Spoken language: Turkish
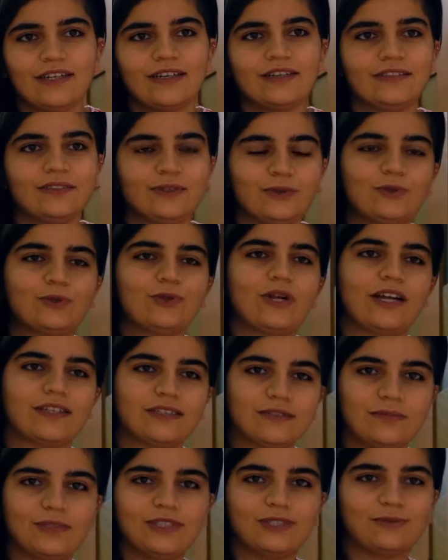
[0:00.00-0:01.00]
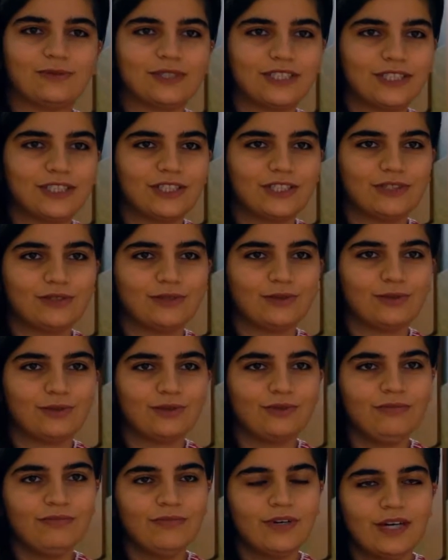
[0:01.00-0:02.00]
kadın güçlendirmesi üzerine
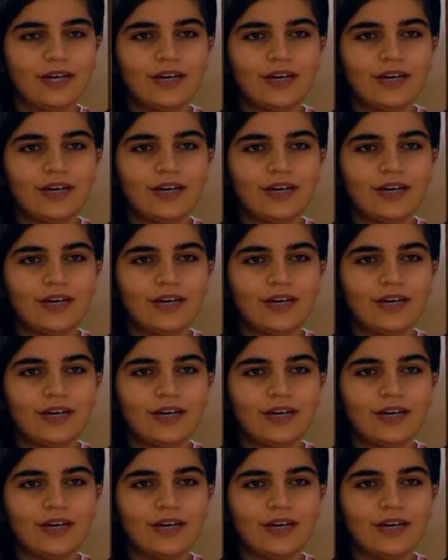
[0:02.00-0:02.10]
çalışıyorum.